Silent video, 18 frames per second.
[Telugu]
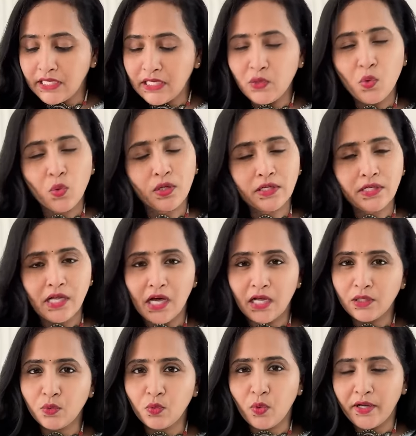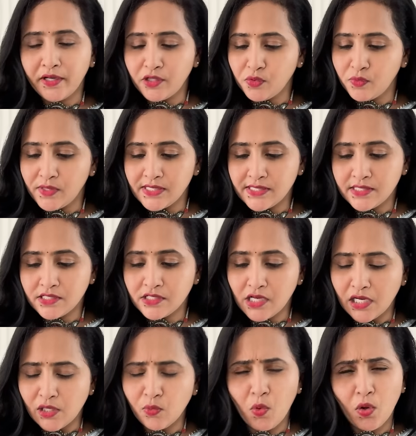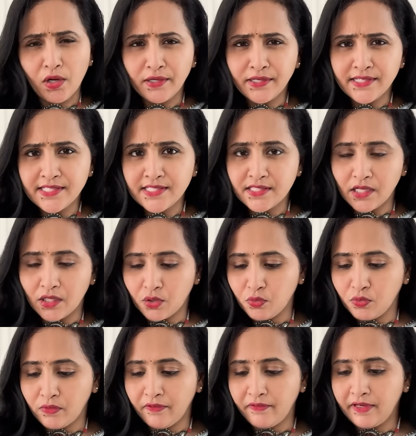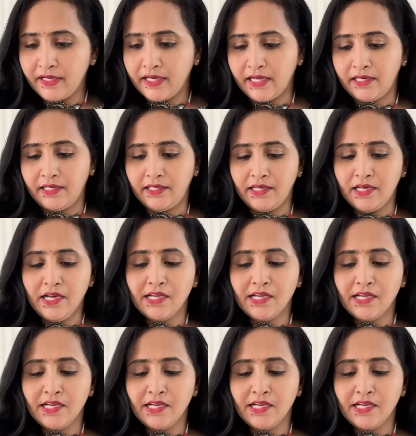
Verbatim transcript: ఇవి ఒక నాలుగు ఐదు వేస్తే చాలు వాల్నట్స్ తక్కువ వేయాలి